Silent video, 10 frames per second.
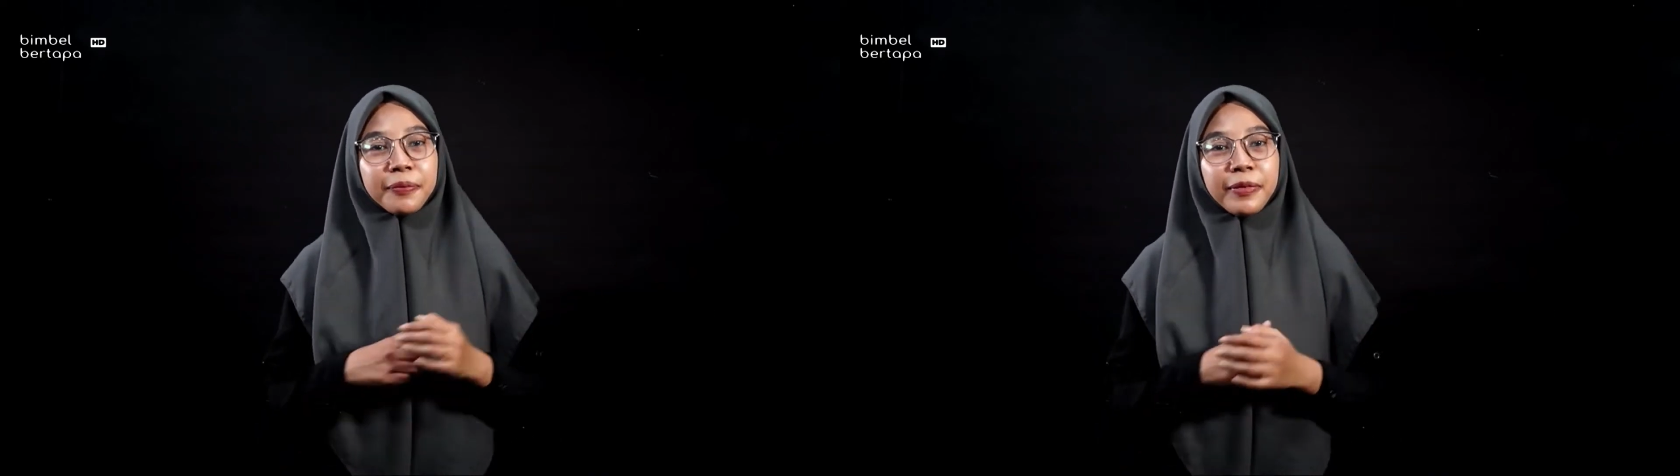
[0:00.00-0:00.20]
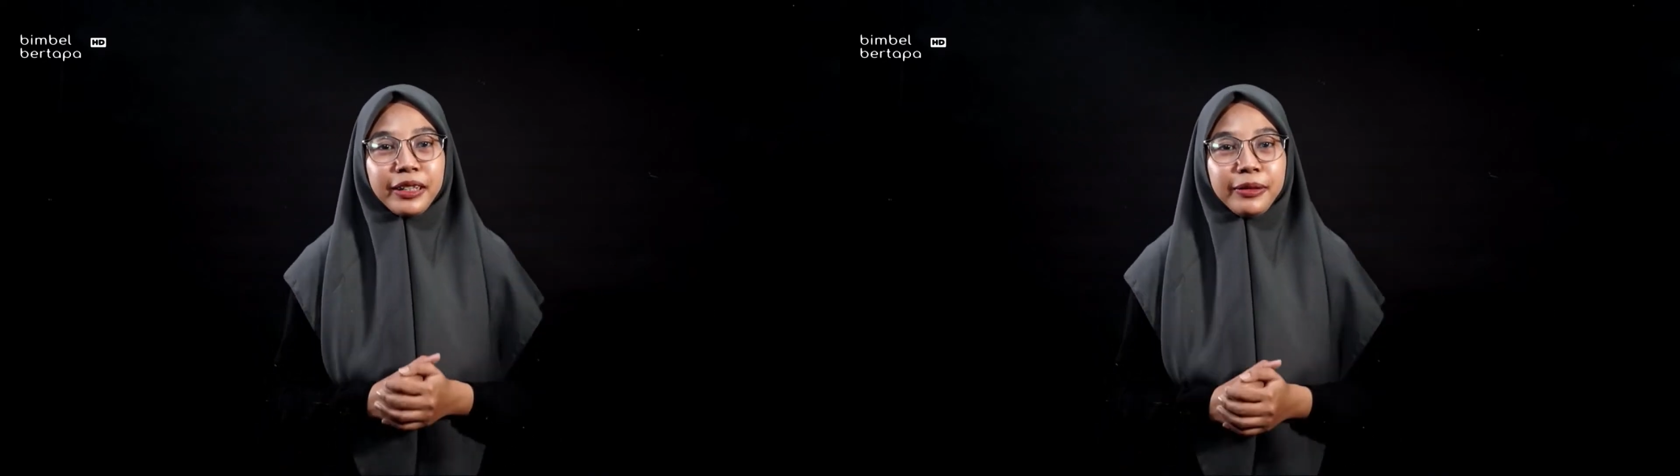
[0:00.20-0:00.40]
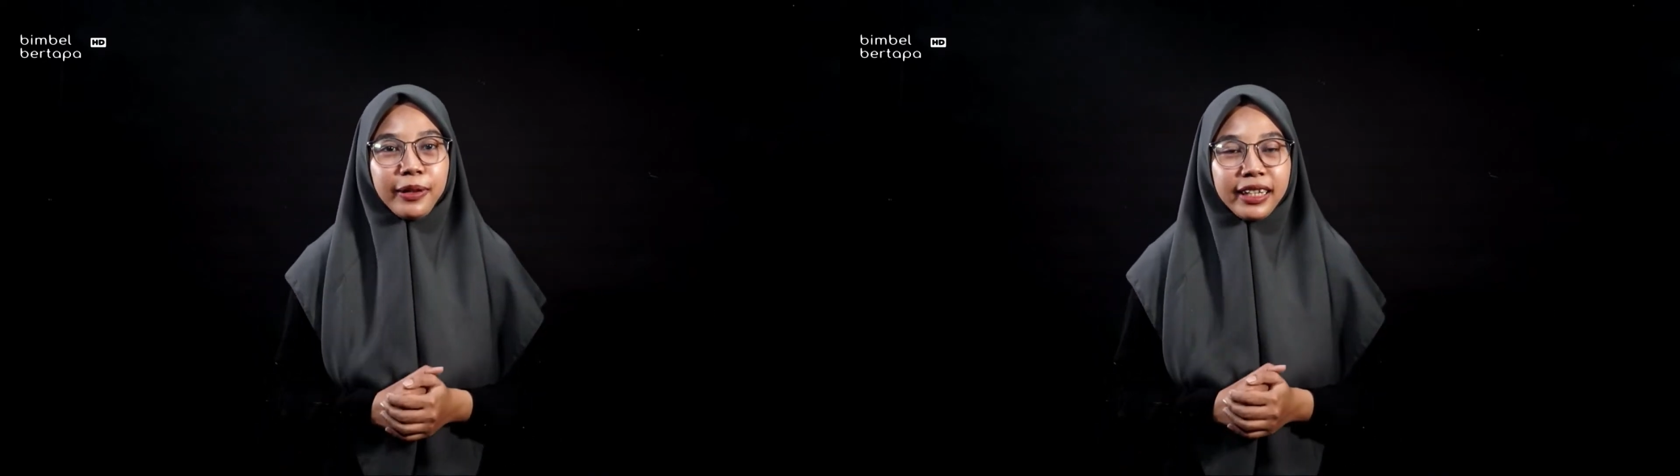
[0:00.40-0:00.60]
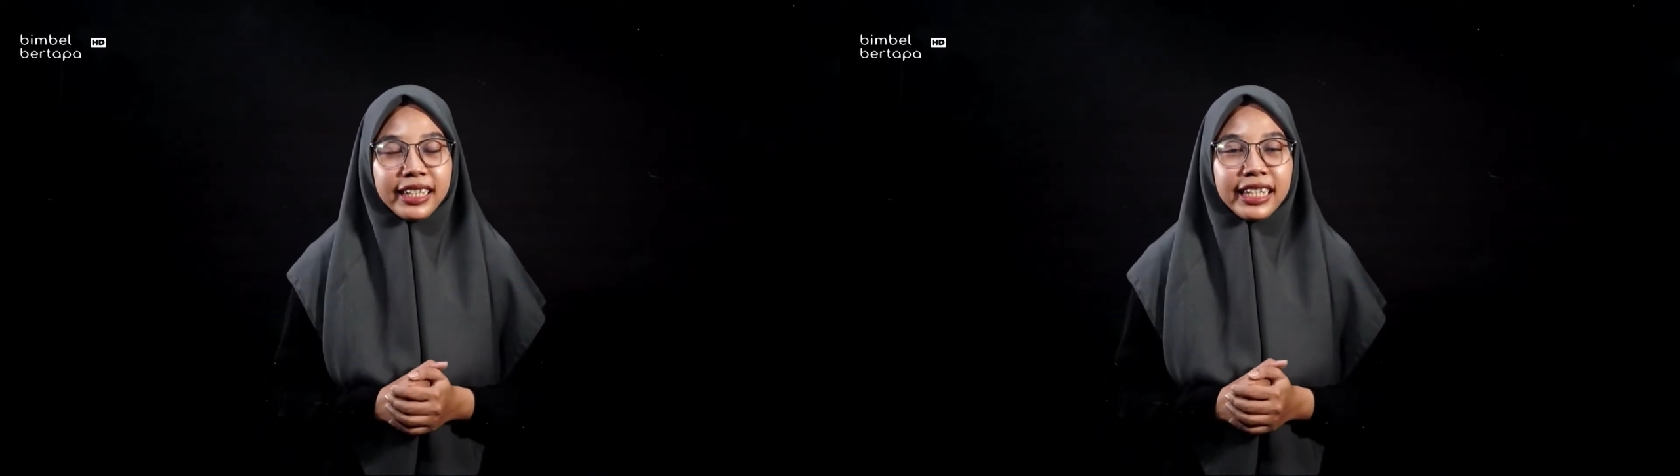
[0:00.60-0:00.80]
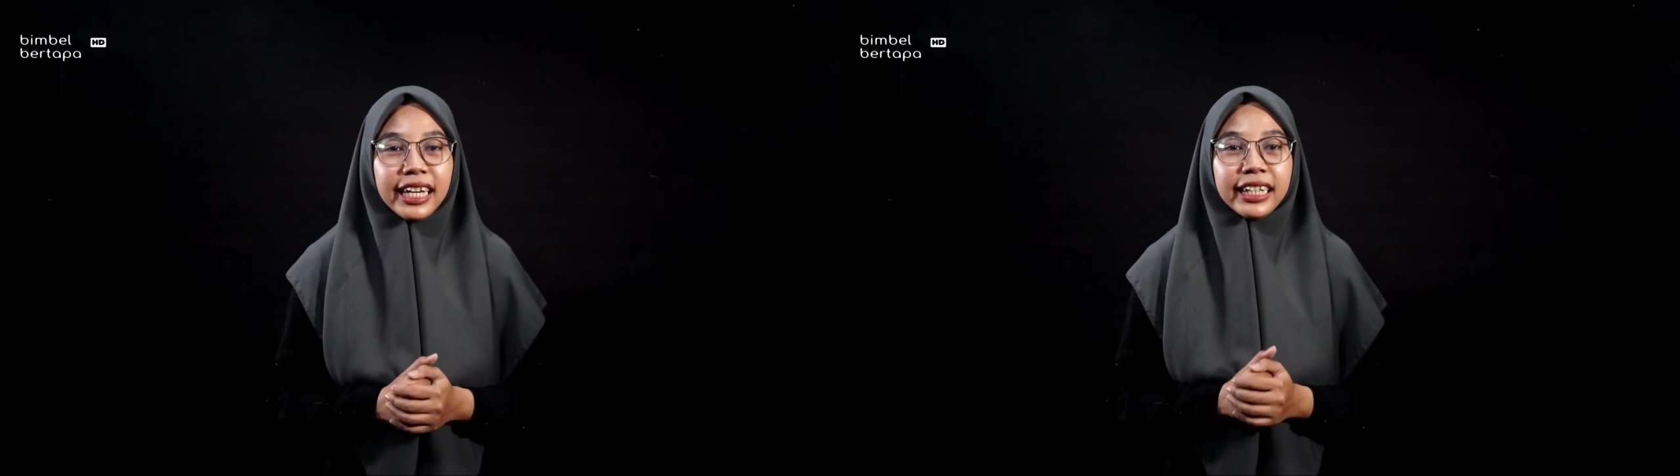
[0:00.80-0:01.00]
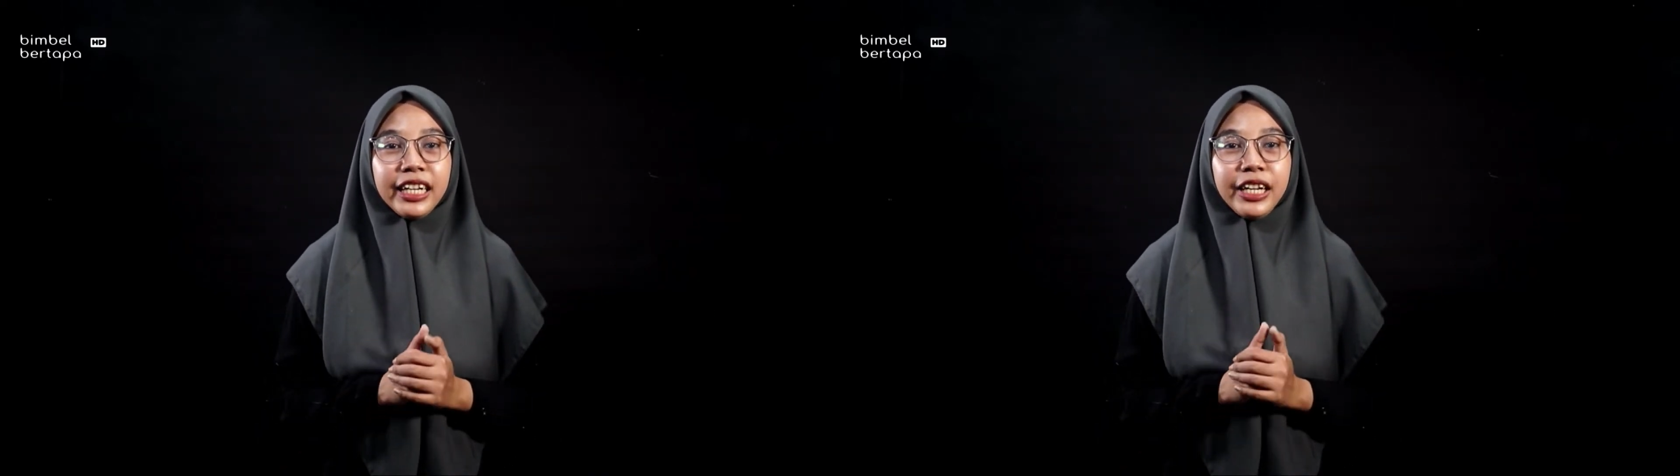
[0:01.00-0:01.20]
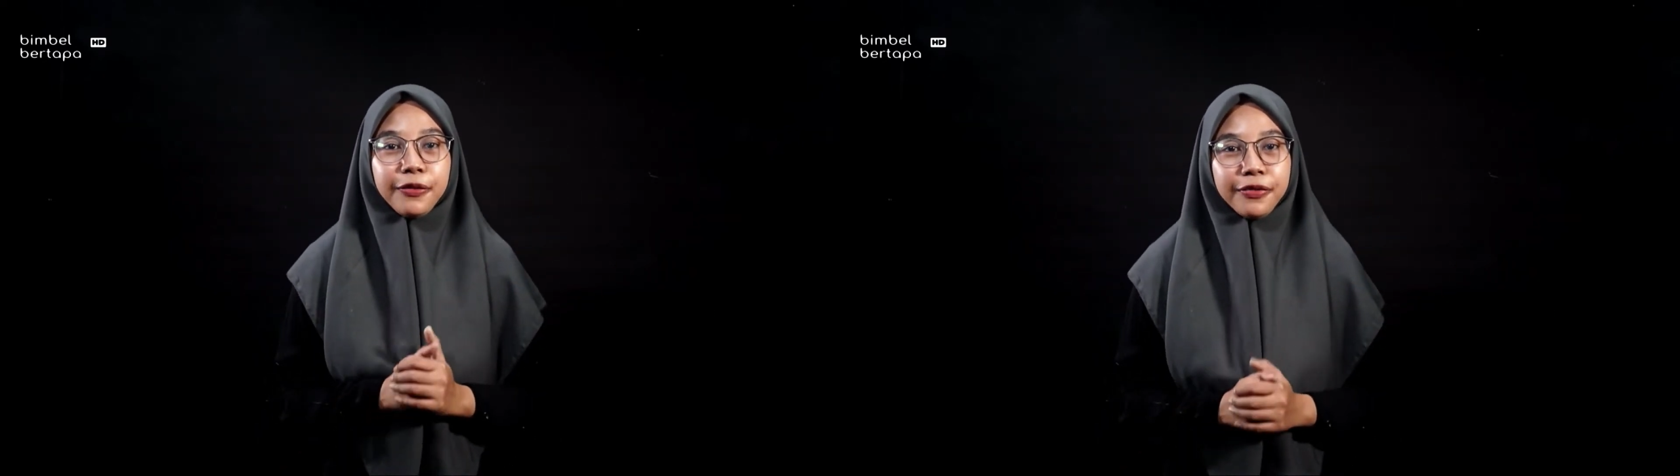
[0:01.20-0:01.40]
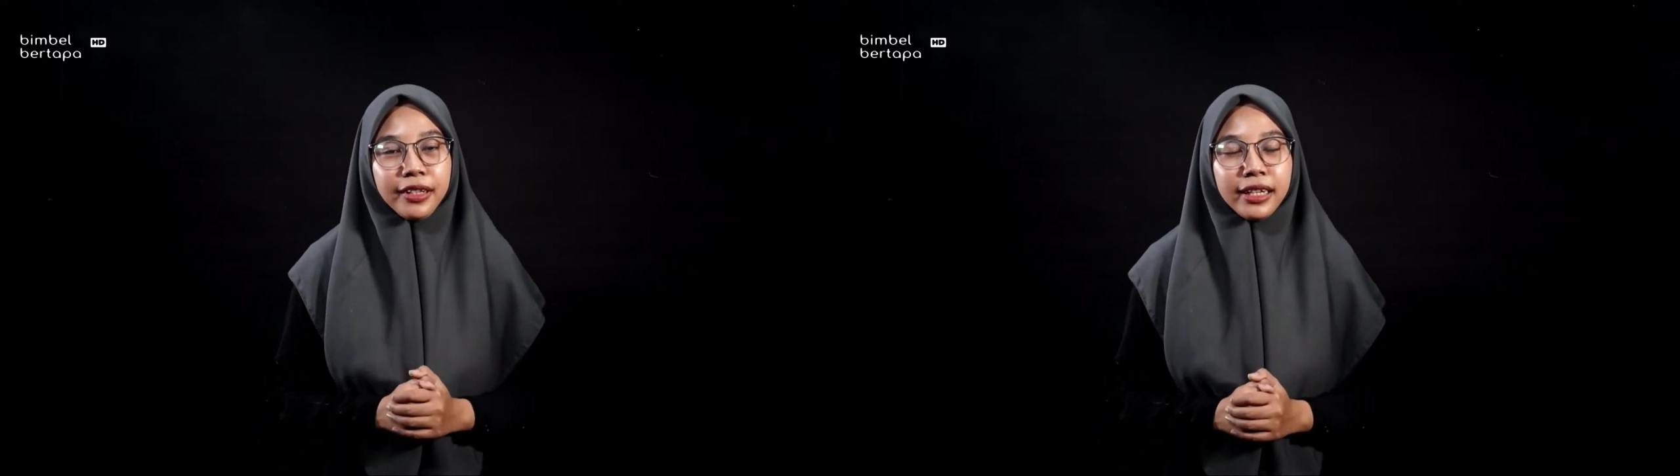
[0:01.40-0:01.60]
bertemu lagi dengan Kak
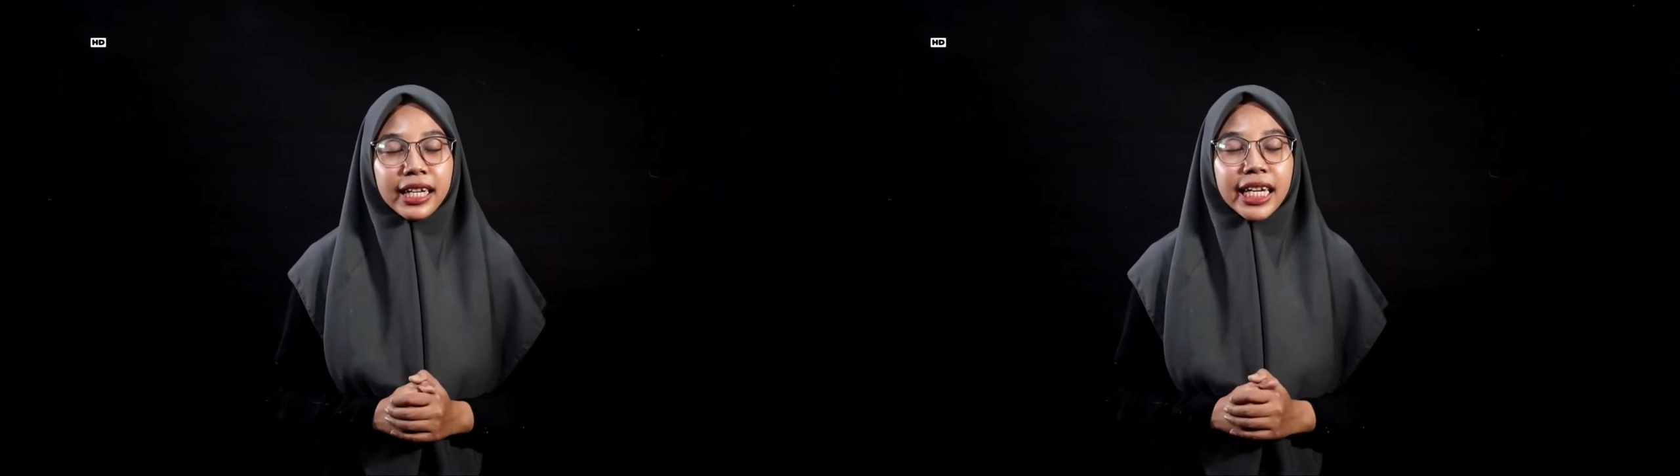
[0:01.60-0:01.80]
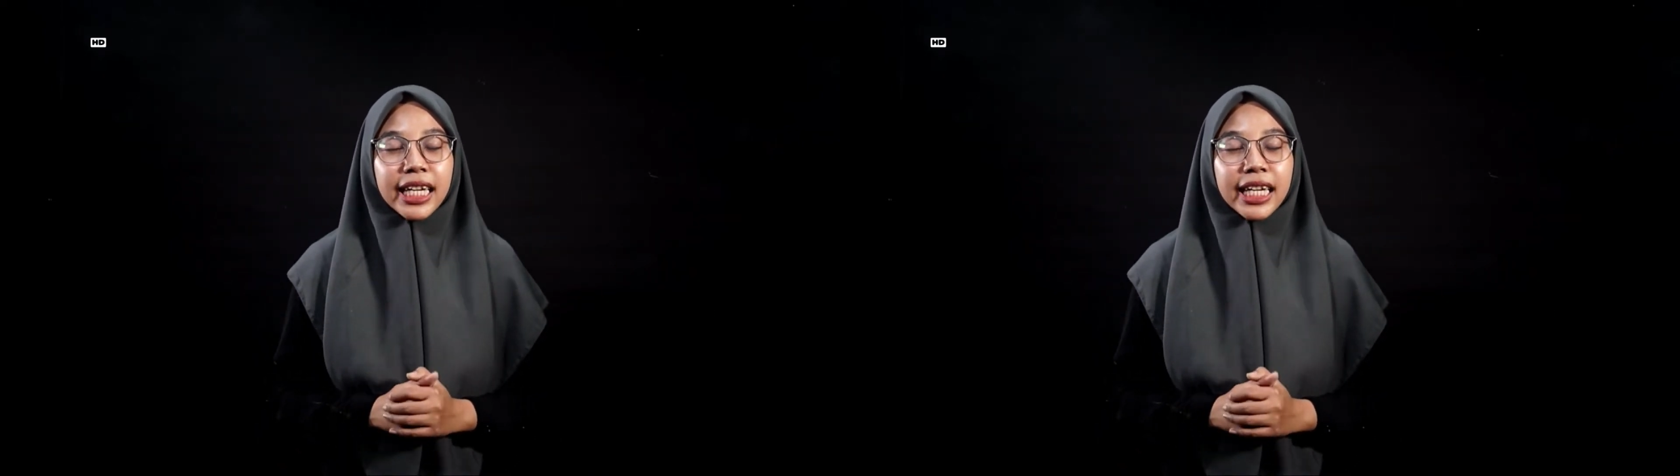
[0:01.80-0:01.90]
Devi.